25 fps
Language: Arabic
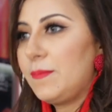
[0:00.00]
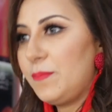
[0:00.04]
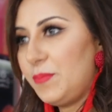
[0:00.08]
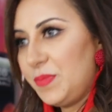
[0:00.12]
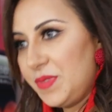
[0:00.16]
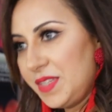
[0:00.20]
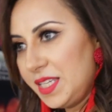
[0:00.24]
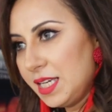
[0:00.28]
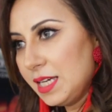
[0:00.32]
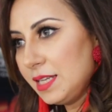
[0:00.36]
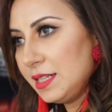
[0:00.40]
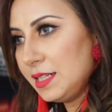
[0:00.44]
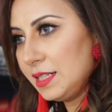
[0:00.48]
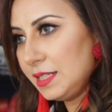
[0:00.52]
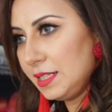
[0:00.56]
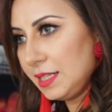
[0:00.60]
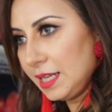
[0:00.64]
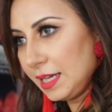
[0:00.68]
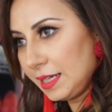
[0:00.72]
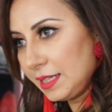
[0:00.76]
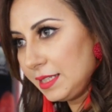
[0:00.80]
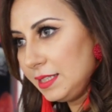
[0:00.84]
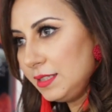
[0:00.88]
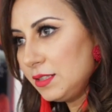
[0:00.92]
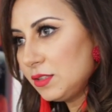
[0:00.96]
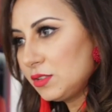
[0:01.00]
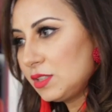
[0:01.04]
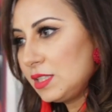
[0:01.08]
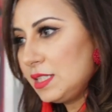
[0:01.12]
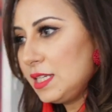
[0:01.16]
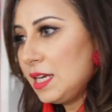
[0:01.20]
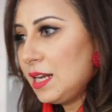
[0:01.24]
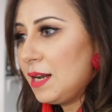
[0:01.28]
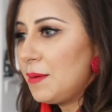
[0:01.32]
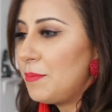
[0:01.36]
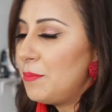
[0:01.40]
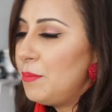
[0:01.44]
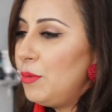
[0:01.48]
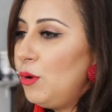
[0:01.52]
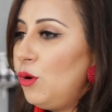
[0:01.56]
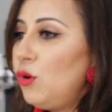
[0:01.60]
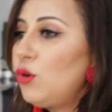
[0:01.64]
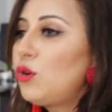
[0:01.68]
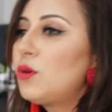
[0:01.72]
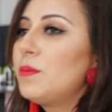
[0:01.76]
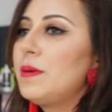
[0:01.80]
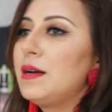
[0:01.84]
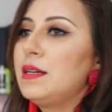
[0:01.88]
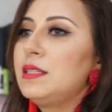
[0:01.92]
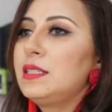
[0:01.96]
ديال لا كليونت ديالها
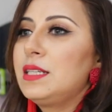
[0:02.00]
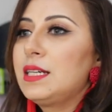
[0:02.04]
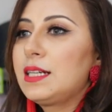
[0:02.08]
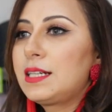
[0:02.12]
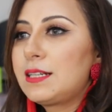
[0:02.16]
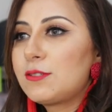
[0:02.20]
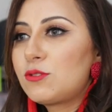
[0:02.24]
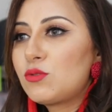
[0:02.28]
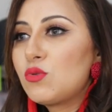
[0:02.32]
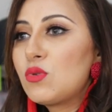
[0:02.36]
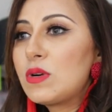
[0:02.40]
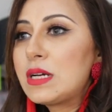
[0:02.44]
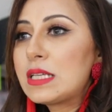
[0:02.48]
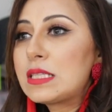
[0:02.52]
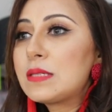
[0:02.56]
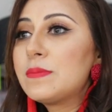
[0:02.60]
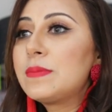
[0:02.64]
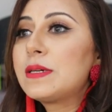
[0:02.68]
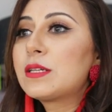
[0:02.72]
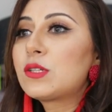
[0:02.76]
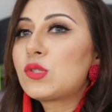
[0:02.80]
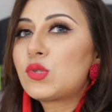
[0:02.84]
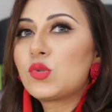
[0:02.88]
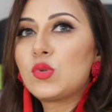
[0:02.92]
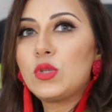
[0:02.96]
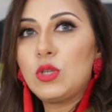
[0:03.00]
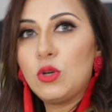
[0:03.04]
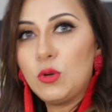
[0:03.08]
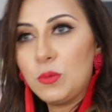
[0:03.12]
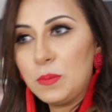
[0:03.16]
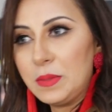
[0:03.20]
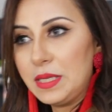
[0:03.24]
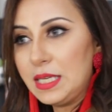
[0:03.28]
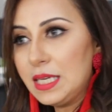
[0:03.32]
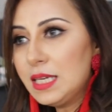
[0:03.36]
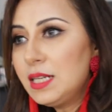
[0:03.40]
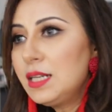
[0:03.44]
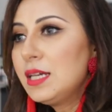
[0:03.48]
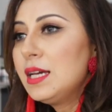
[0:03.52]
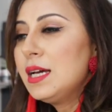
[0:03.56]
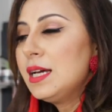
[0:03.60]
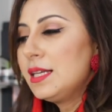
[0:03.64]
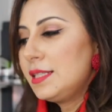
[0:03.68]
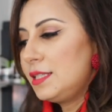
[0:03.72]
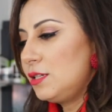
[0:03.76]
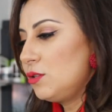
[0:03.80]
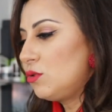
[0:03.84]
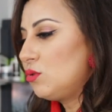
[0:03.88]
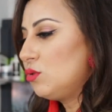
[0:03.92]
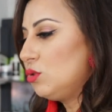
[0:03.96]
بحكم انها كتكون كتمارسو يوميا
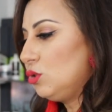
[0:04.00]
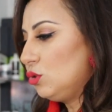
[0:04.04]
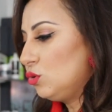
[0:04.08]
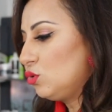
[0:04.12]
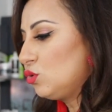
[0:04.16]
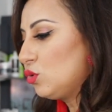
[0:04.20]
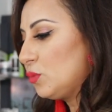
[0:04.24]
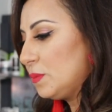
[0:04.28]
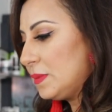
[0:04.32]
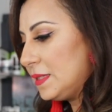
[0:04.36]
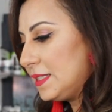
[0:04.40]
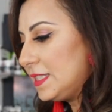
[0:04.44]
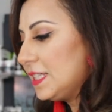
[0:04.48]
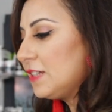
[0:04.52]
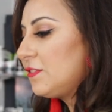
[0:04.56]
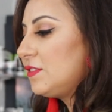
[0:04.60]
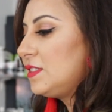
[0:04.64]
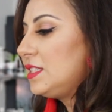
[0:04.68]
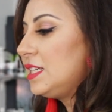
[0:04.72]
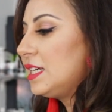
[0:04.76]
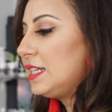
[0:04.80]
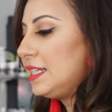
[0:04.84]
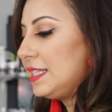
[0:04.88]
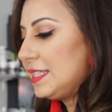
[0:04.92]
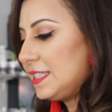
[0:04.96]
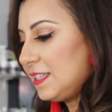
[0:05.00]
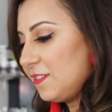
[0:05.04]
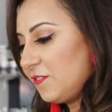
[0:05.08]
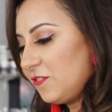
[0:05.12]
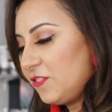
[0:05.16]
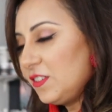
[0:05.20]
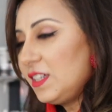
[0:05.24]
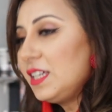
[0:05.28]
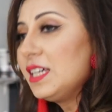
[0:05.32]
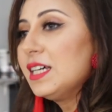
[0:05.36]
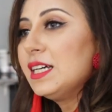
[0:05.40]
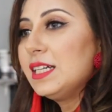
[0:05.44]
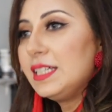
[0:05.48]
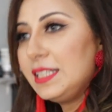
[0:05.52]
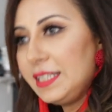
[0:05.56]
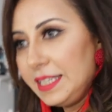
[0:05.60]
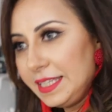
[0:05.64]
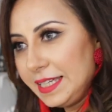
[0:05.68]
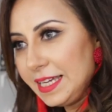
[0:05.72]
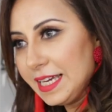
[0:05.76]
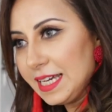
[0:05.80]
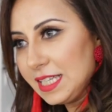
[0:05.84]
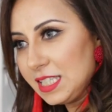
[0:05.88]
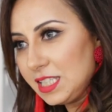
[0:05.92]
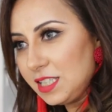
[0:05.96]
تيكون عنده بزاف ديال لي زيفي
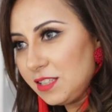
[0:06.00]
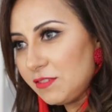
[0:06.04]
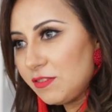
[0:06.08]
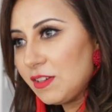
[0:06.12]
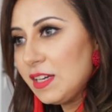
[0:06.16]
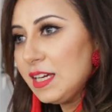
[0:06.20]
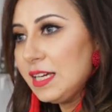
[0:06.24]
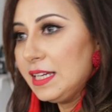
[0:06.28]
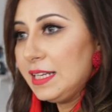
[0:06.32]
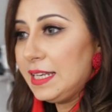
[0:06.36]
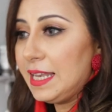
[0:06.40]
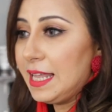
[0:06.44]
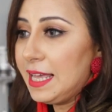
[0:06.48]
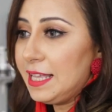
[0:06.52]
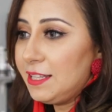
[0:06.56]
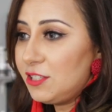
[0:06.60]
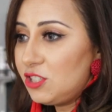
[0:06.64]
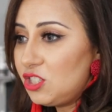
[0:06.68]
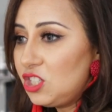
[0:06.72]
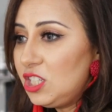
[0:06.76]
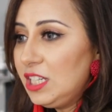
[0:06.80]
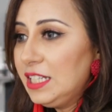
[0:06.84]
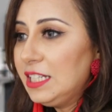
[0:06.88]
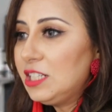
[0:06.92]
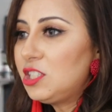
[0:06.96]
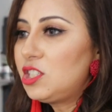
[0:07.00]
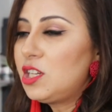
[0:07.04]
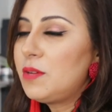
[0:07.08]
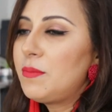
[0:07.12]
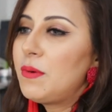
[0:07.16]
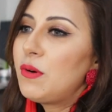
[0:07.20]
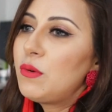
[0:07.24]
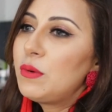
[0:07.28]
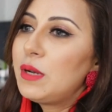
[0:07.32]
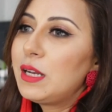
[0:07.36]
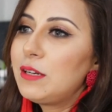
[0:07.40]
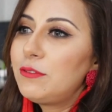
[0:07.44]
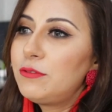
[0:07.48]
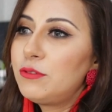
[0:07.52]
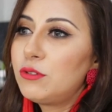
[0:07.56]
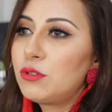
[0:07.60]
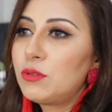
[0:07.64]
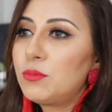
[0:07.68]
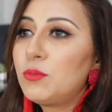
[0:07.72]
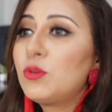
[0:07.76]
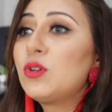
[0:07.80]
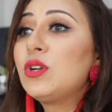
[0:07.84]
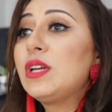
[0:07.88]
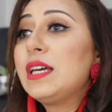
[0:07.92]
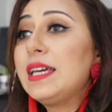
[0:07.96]
نيجاتيف لهذا الشيء علاش دابا ولا
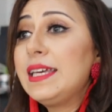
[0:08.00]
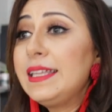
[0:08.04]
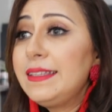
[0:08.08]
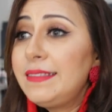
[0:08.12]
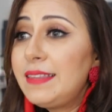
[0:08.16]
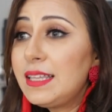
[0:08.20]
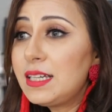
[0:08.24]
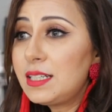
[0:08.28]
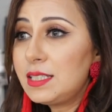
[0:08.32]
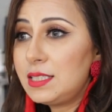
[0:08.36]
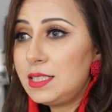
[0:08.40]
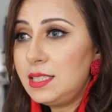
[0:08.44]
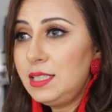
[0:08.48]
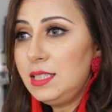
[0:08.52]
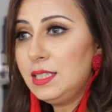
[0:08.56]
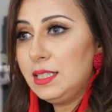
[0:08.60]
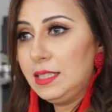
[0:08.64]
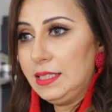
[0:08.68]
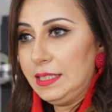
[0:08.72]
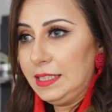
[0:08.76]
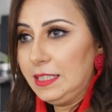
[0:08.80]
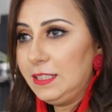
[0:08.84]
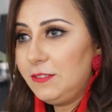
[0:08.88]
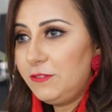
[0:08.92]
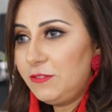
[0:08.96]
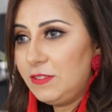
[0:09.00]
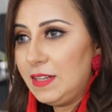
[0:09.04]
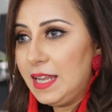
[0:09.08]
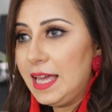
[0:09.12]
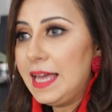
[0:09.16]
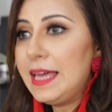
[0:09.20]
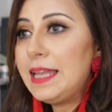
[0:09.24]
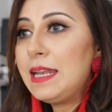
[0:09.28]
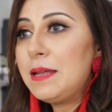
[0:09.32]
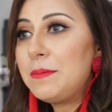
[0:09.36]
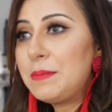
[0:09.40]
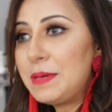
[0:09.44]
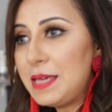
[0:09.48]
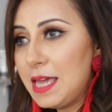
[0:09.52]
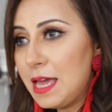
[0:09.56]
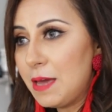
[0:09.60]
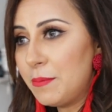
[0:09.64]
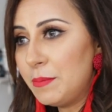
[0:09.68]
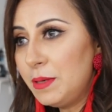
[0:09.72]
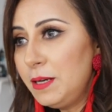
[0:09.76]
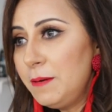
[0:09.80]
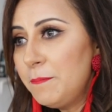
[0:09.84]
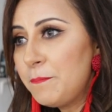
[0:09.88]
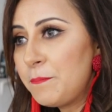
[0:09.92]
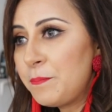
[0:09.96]
الفورمول انتردي يعني في العالم
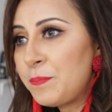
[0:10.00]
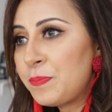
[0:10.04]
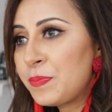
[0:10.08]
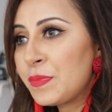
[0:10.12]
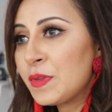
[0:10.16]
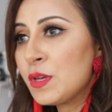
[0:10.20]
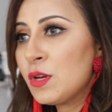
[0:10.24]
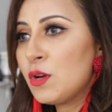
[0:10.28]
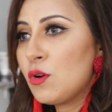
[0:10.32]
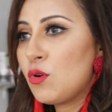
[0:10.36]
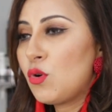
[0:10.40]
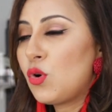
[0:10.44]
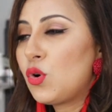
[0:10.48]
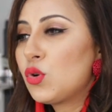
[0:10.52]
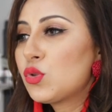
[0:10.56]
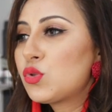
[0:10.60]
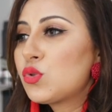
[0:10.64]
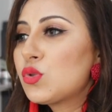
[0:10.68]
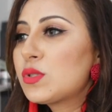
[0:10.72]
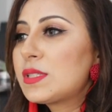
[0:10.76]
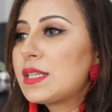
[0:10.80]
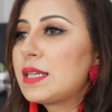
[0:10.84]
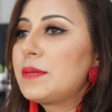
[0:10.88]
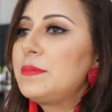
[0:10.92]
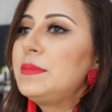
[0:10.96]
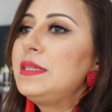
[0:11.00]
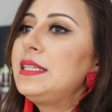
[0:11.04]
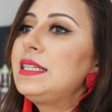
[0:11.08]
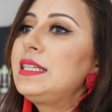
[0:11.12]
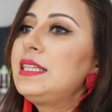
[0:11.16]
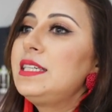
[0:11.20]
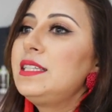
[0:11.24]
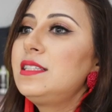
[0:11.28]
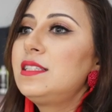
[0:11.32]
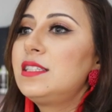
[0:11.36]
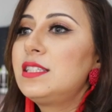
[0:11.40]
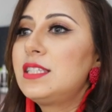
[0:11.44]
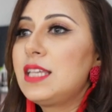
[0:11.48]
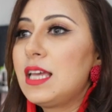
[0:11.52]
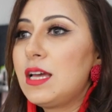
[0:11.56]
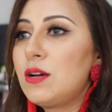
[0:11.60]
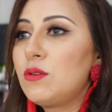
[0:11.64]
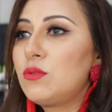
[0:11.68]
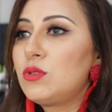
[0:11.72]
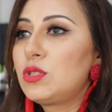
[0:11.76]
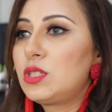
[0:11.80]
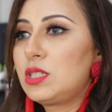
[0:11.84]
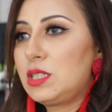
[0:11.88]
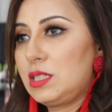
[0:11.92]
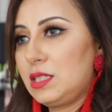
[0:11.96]
كامل خصوصا ملي
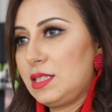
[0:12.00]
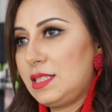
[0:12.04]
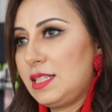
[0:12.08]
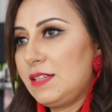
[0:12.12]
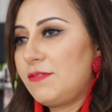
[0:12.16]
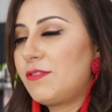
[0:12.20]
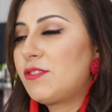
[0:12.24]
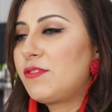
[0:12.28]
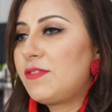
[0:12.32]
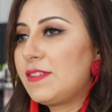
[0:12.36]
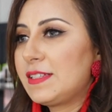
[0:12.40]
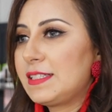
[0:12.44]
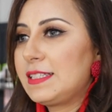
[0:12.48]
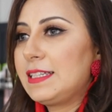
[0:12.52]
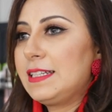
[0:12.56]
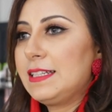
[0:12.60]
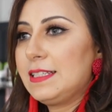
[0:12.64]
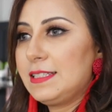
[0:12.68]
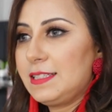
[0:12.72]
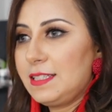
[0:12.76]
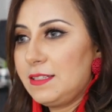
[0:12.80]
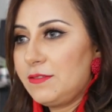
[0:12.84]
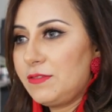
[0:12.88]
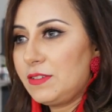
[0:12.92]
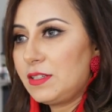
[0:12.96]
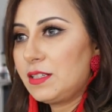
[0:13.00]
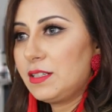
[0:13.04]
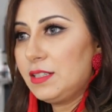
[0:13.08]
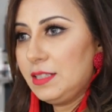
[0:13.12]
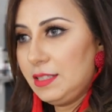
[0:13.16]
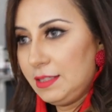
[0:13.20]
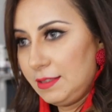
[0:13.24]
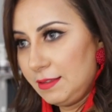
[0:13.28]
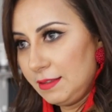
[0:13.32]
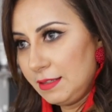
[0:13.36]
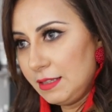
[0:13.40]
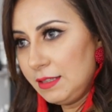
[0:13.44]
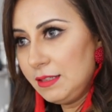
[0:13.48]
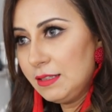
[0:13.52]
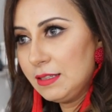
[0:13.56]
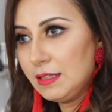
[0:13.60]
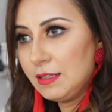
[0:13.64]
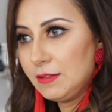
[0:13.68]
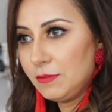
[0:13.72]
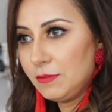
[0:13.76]
كيتزاوج 0.02%